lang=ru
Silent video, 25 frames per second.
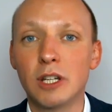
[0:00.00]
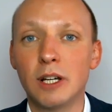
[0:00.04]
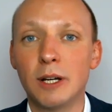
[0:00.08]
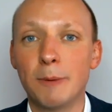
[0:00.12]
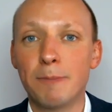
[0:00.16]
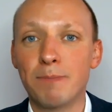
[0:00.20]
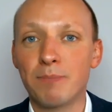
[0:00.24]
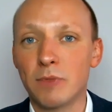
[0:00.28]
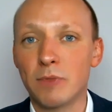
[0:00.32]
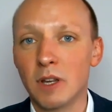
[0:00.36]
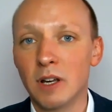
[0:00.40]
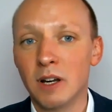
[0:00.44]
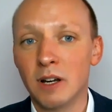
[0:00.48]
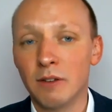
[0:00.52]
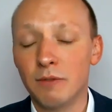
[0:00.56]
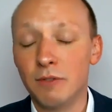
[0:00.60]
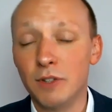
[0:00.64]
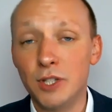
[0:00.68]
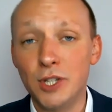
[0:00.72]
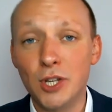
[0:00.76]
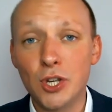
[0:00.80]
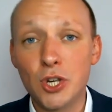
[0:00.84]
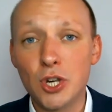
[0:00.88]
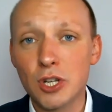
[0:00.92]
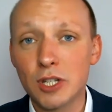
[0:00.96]
что а,
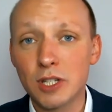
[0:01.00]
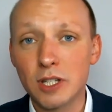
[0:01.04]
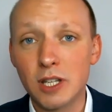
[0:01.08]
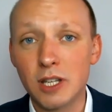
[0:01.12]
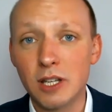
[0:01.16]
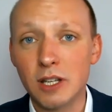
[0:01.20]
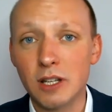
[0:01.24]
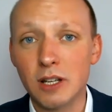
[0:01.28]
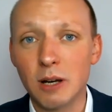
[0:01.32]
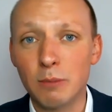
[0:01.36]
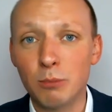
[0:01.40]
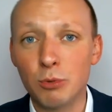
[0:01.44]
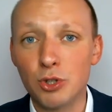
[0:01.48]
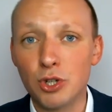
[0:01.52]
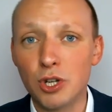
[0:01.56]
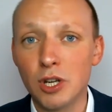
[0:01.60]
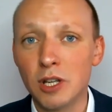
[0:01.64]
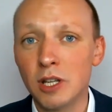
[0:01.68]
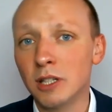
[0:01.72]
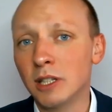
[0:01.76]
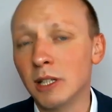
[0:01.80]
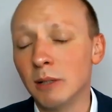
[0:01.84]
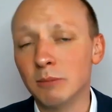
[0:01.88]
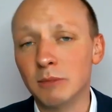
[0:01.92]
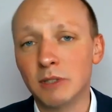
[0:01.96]
физические
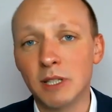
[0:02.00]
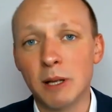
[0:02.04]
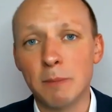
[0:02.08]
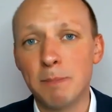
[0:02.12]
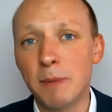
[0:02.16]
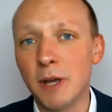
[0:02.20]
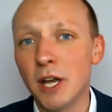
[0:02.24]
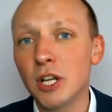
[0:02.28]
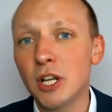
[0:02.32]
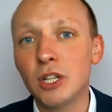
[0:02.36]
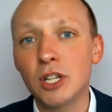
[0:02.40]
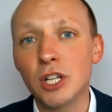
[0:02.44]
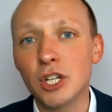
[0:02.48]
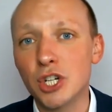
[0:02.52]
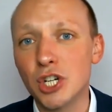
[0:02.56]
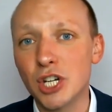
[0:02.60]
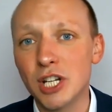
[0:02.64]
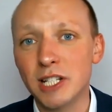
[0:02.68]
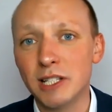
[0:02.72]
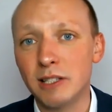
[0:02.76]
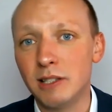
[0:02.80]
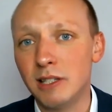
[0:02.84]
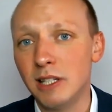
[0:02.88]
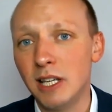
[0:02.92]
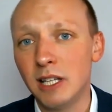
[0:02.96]
обучение там за 5 на
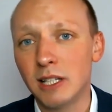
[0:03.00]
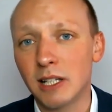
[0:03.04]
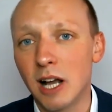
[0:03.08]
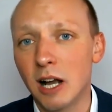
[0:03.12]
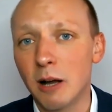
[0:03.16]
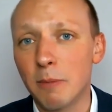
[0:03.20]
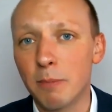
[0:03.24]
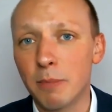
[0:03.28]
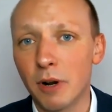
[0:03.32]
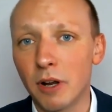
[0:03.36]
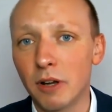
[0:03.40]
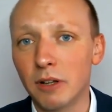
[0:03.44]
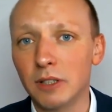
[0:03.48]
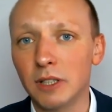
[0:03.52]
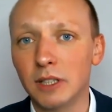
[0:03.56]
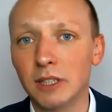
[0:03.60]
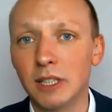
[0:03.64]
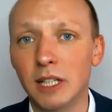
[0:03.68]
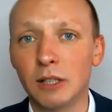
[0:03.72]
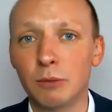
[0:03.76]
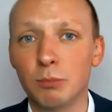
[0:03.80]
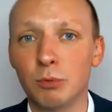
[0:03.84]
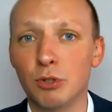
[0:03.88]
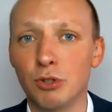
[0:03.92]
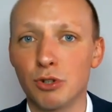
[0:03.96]
6 дней, как
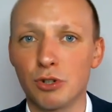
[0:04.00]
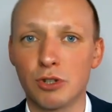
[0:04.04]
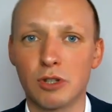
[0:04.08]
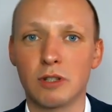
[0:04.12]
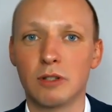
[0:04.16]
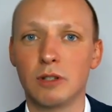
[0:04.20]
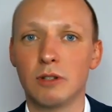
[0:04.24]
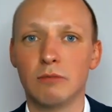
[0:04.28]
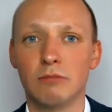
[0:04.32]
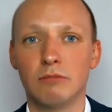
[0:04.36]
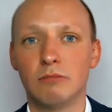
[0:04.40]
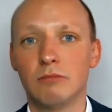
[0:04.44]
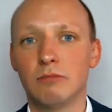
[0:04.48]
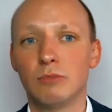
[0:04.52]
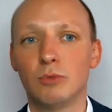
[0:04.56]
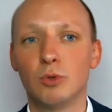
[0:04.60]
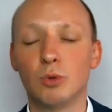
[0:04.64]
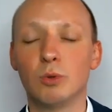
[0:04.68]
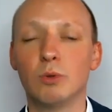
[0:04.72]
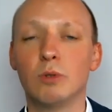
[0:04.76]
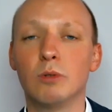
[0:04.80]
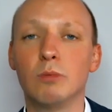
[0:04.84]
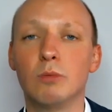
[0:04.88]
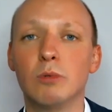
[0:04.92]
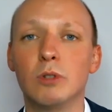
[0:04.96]
правило, да, потому что
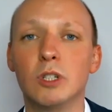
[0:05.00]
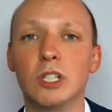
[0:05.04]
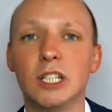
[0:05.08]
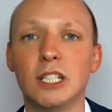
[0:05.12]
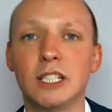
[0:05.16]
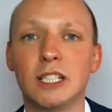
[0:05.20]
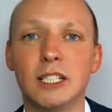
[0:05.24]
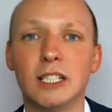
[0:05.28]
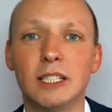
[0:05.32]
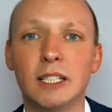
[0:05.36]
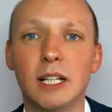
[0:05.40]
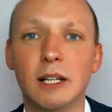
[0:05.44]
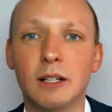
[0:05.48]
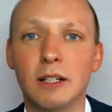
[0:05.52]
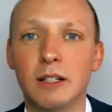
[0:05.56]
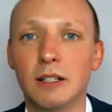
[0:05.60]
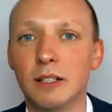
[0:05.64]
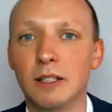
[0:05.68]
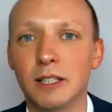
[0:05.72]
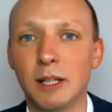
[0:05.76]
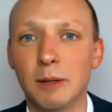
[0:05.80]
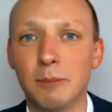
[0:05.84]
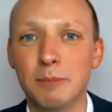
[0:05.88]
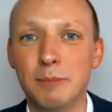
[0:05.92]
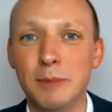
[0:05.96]
ну, если
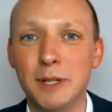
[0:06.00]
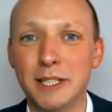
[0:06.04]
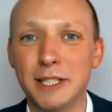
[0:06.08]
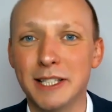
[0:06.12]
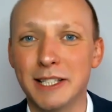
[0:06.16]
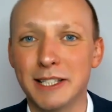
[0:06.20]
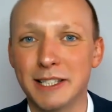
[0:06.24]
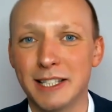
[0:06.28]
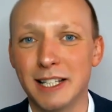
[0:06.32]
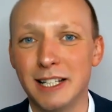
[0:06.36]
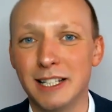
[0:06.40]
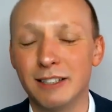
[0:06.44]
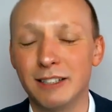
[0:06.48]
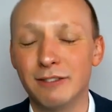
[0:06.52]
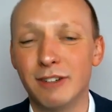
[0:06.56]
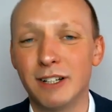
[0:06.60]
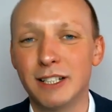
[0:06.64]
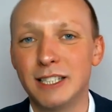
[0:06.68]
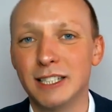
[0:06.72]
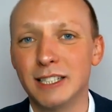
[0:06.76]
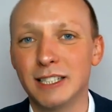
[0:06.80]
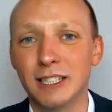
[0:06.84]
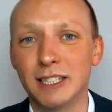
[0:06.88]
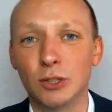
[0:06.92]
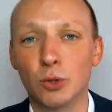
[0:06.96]
на там, месяц или
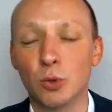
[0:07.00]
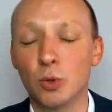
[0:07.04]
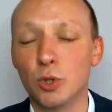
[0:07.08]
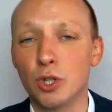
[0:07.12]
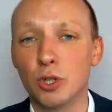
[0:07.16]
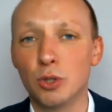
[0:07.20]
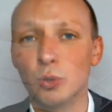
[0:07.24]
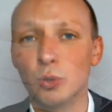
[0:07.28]
два делать, это